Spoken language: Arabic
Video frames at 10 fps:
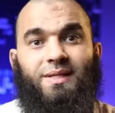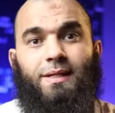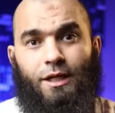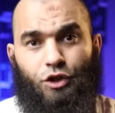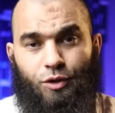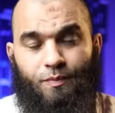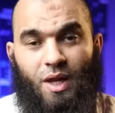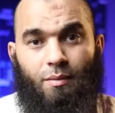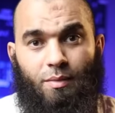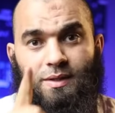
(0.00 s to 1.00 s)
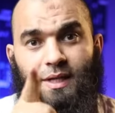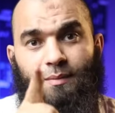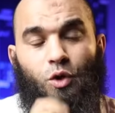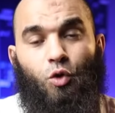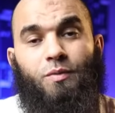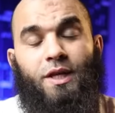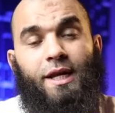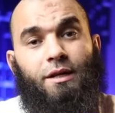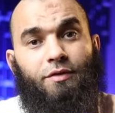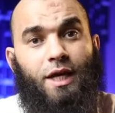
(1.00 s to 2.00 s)
مس العش بتصحي من النوم
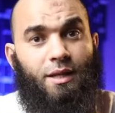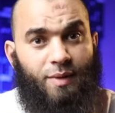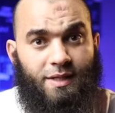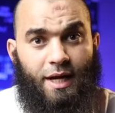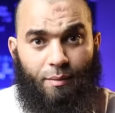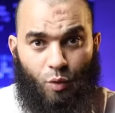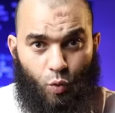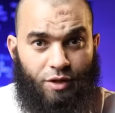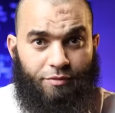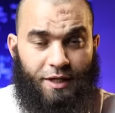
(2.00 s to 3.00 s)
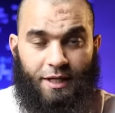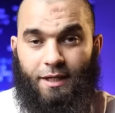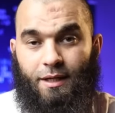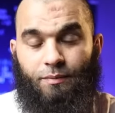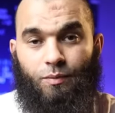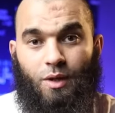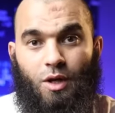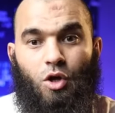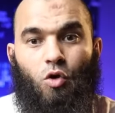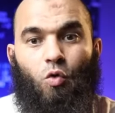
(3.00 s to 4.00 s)
تلاقي ان في كدمات زرقاء موجوده في رجليكي
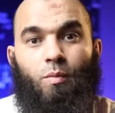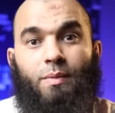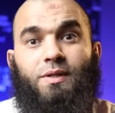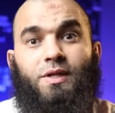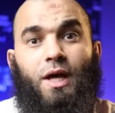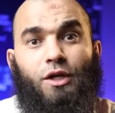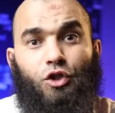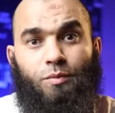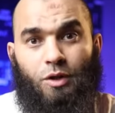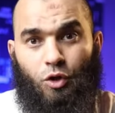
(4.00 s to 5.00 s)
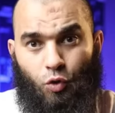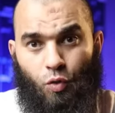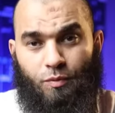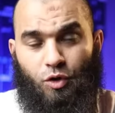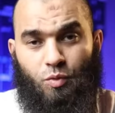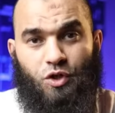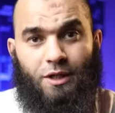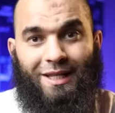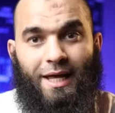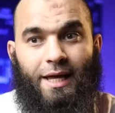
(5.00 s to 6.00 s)
وما بتصحاش من النوم تبص
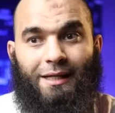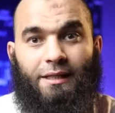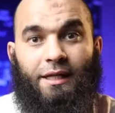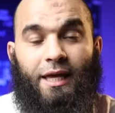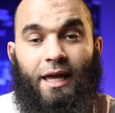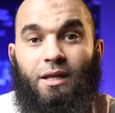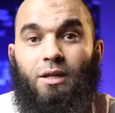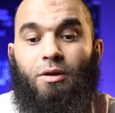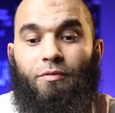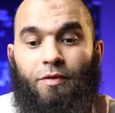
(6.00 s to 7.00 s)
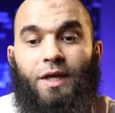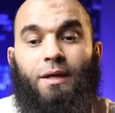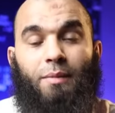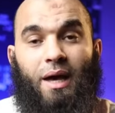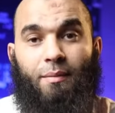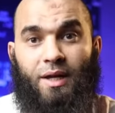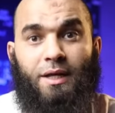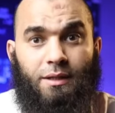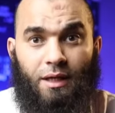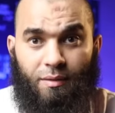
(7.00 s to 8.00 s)
تلاقي ان كان في
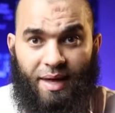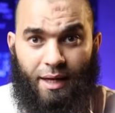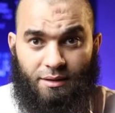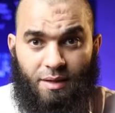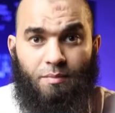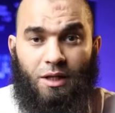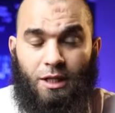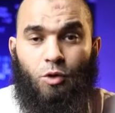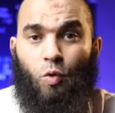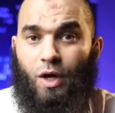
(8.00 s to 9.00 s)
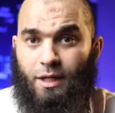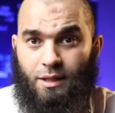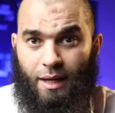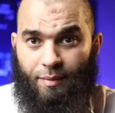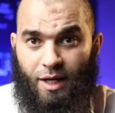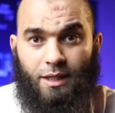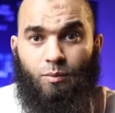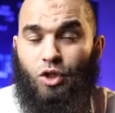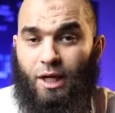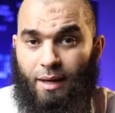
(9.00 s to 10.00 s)
عمليه جماع تمت ليك وكانت العمليه دي
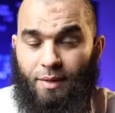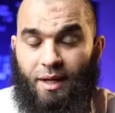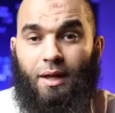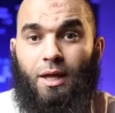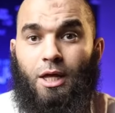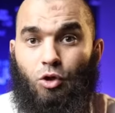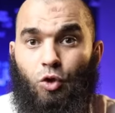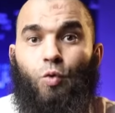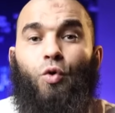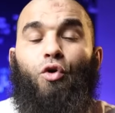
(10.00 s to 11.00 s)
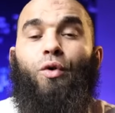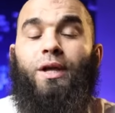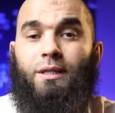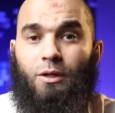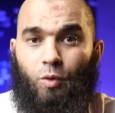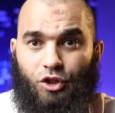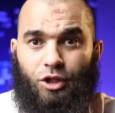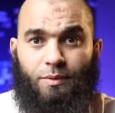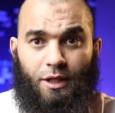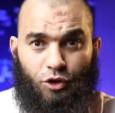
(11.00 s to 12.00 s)
متكامله دون رؤيه
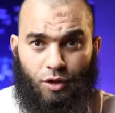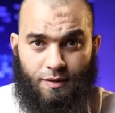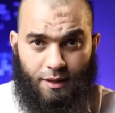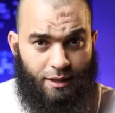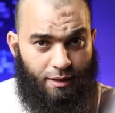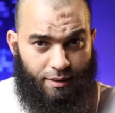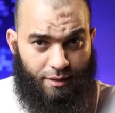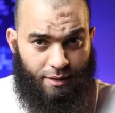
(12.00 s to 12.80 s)
الوجه بتاع الشخص اللي انت